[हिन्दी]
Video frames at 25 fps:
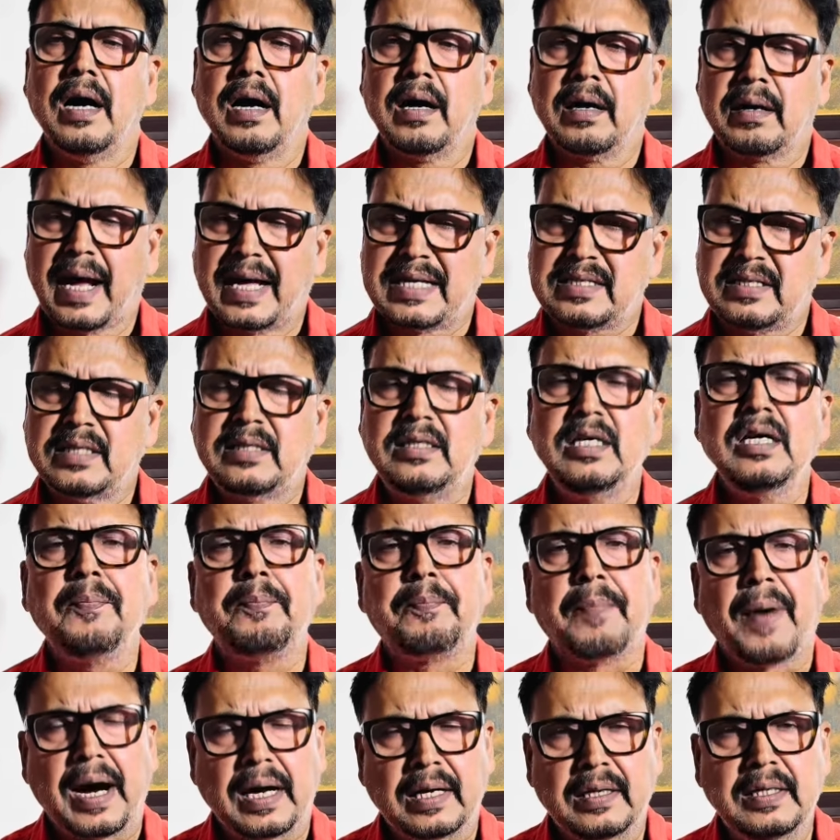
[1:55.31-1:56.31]
राजनीतिक
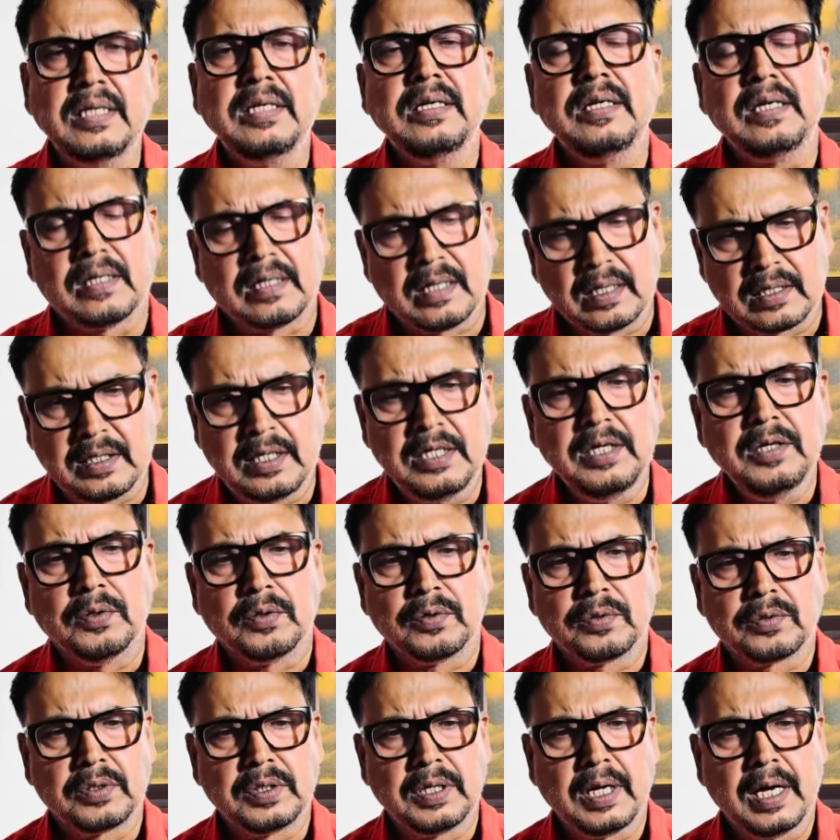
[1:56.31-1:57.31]
पार्टी इकट्ठी
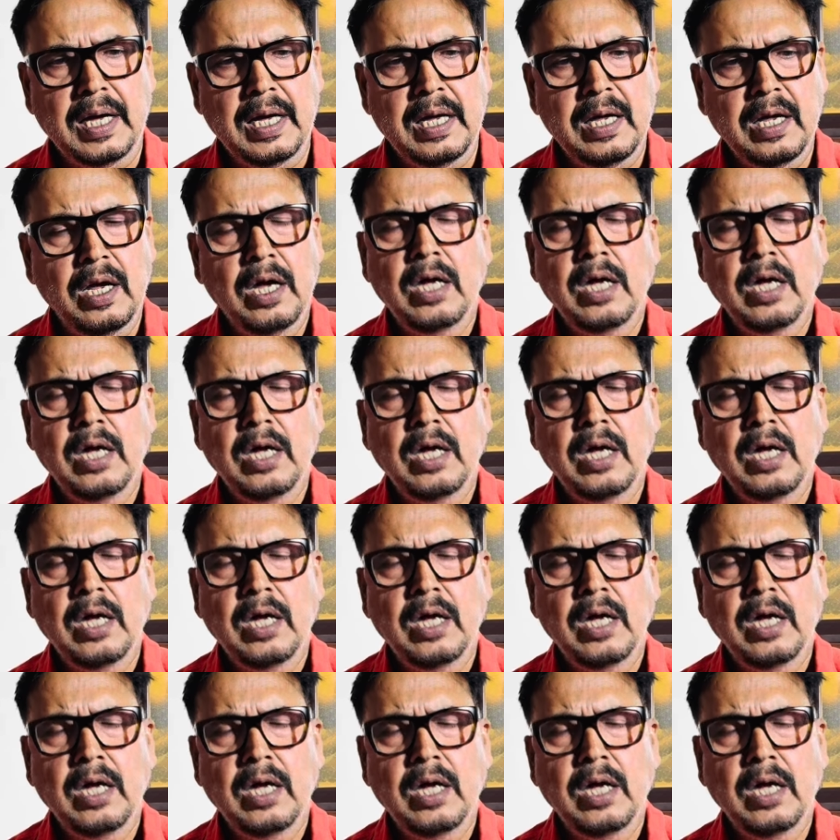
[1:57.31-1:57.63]
होती है